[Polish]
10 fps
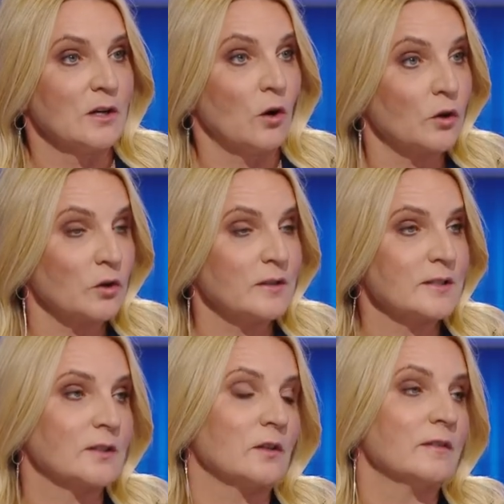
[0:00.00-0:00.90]
ochronę
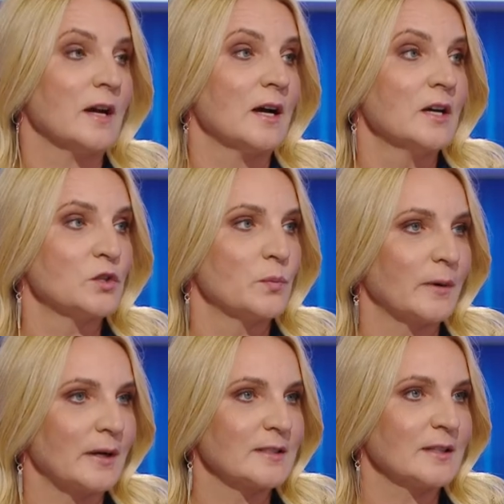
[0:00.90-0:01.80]
zdrowia, zdrowia czy
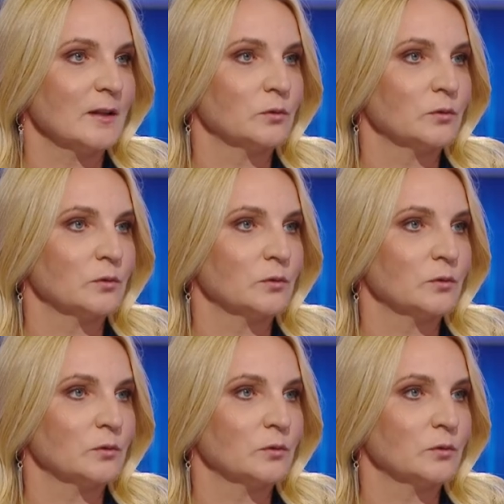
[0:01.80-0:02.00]
pracę,